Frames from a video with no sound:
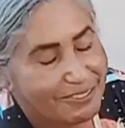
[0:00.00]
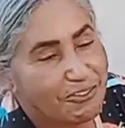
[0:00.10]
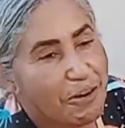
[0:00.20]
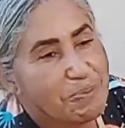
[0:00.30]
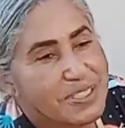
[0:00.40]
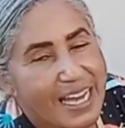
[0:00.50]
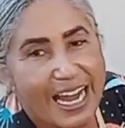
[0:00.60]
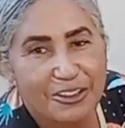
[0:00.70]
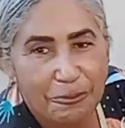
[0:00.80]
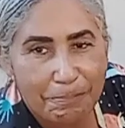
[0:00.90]
Vamos
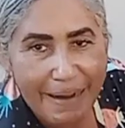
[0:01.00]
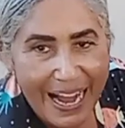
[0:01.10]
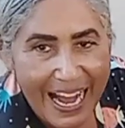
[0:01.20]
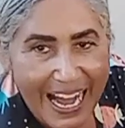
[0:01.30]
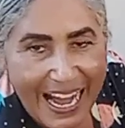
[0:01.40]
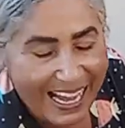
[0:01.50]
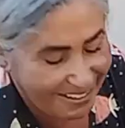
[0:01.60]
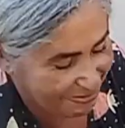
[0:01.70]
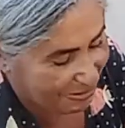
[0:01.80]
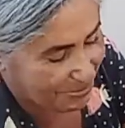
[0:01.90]

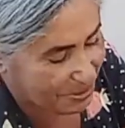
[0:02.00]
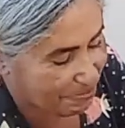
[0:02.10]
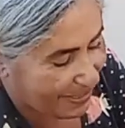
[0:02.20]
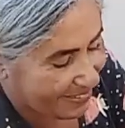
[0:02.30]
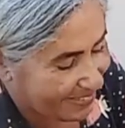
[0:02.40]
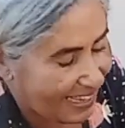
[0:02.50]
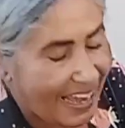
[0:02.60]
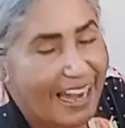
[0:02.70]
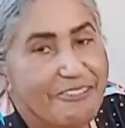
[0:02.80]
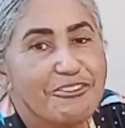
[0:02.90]
adubar, vamos
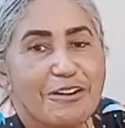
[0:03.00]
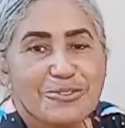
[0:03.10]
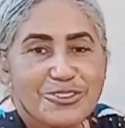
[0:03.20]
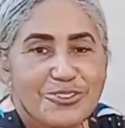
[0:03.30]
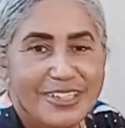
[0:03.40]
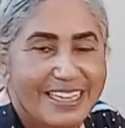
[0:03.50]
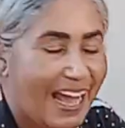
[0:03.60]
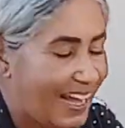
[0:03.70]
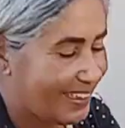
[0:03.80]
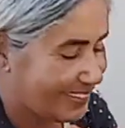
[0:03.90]
plantar, vamos
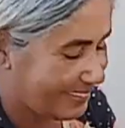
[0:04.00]
cuidar